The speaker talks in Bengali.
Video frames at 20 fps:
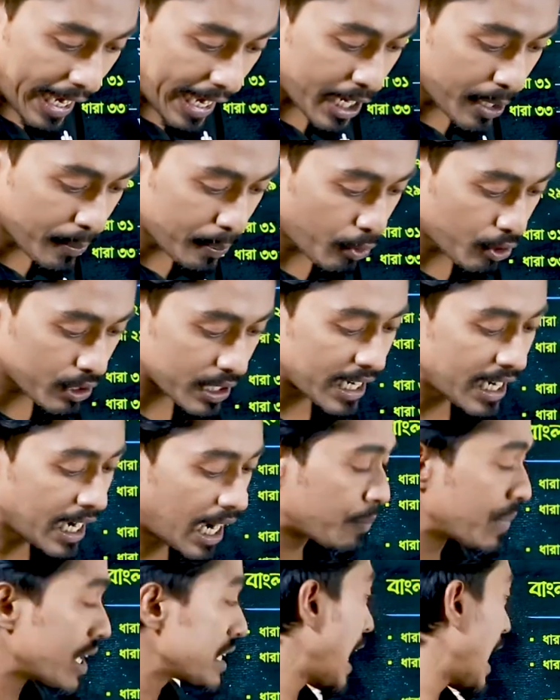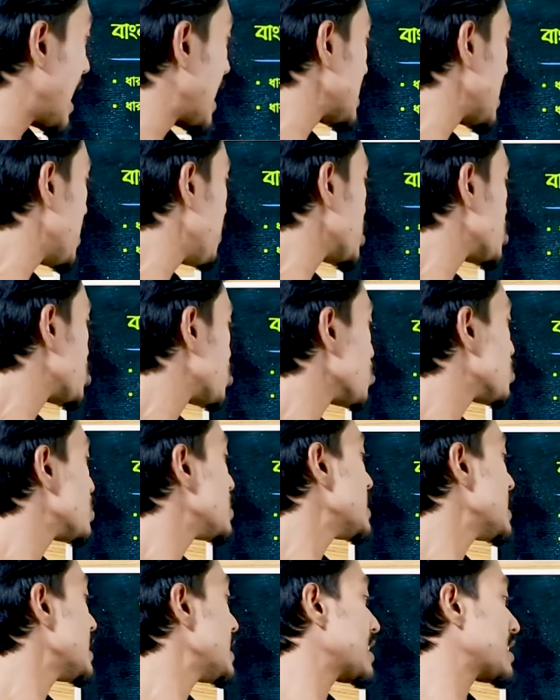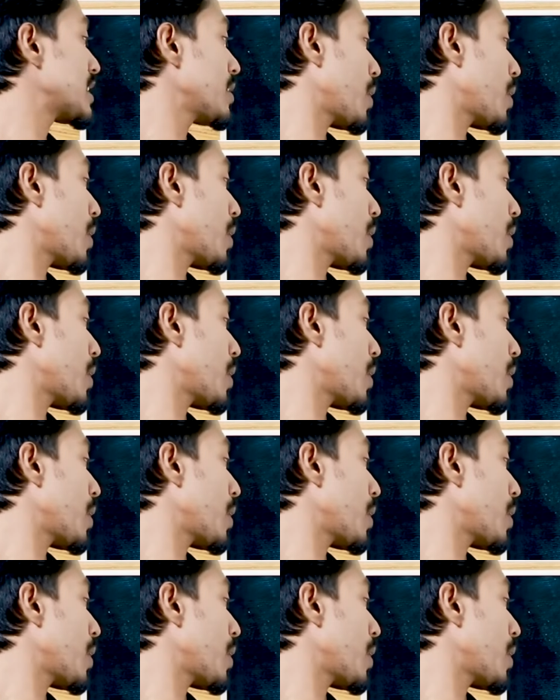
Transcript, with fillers: এরপরে আমরা ধারা নাম্বার ছত্রিশে দেখতে